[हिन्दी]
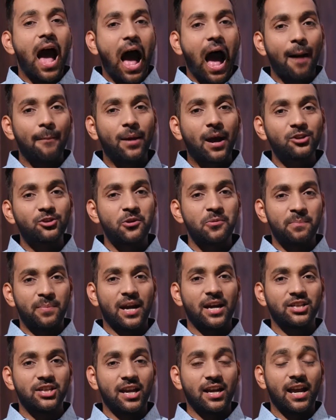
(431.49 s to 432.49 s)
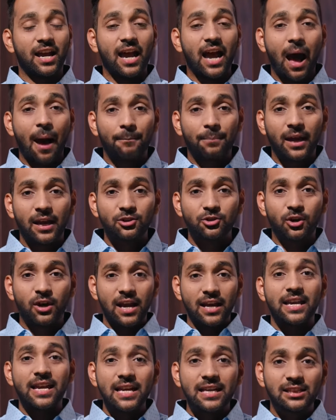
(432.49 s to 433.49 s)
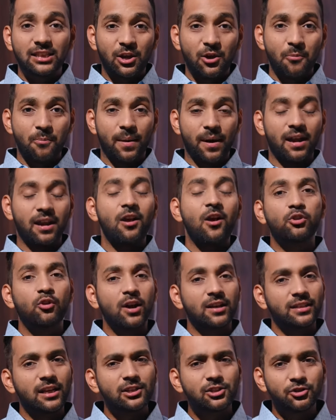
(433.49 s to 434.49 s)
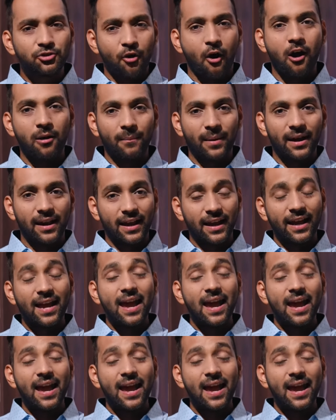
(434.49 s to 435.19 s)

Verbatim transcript: आपका जो इंप्रेशन है आपके जो कलीग्स के ऊपर थोड़ा सा स्ट्रांग बने